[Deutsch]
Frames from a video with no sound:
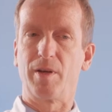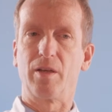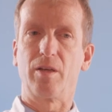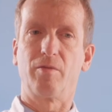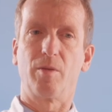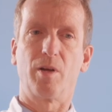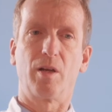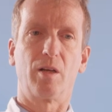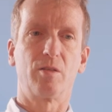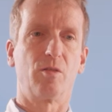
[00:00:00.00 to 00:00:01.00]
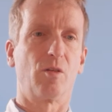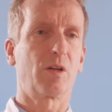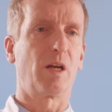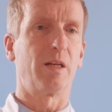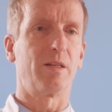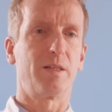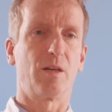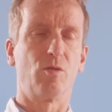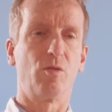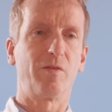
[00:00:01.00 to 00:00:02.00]
man, wenn man also noch keinen
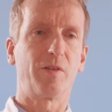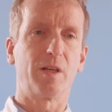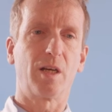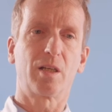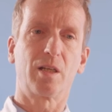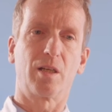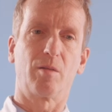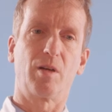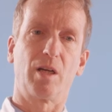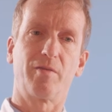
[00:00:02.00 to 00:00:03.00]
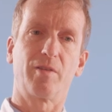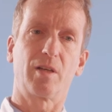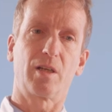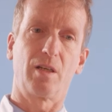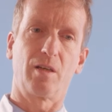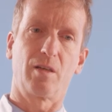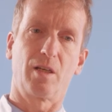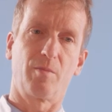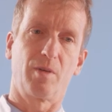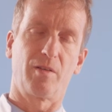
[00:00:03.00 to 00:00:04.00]
sehr hohen Verdacht hat, aber einfach äh,
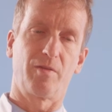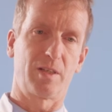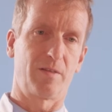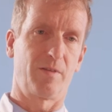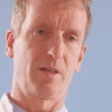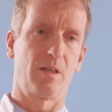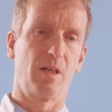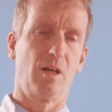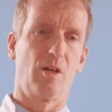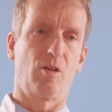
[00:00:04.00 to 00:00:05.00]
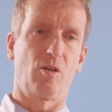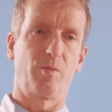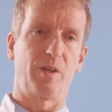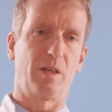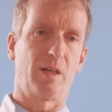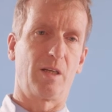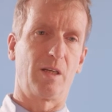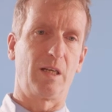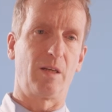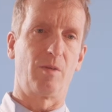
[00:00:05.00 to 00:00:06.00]
einmal wissen will, ob in der
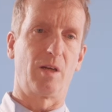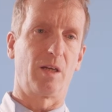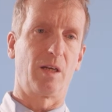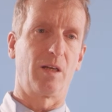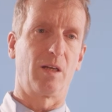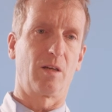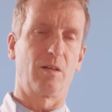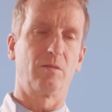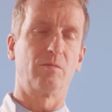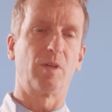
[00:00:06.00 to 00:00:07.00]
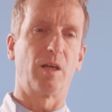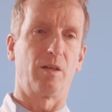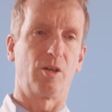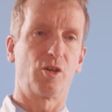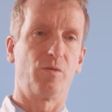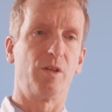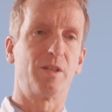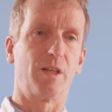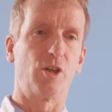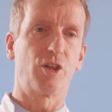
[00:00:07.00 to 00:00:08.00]
Leber eine, eine
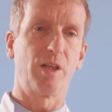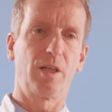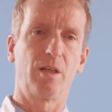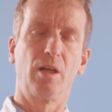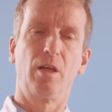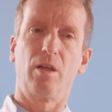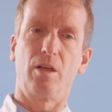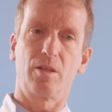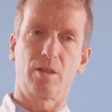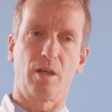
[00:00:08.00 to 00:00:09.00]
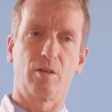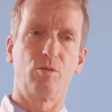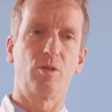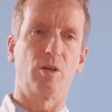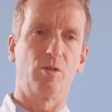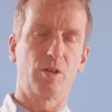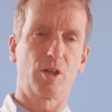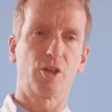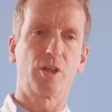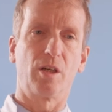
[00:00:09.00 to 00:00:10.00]
Geschwulst entsteht, ist ein guter
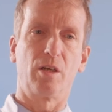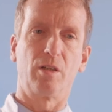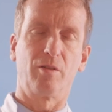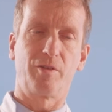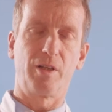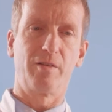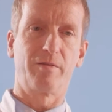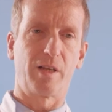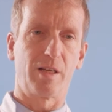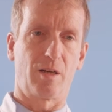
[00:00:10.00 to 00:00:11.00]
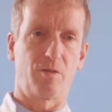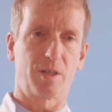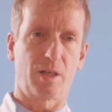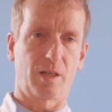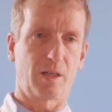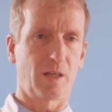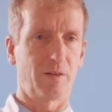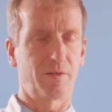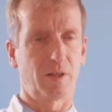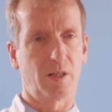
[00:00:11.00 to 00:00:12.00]
Ultraschall in vielen Fällen
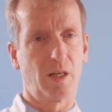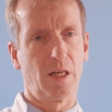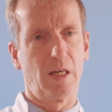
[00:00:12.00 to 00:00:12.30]
aussagekräftig.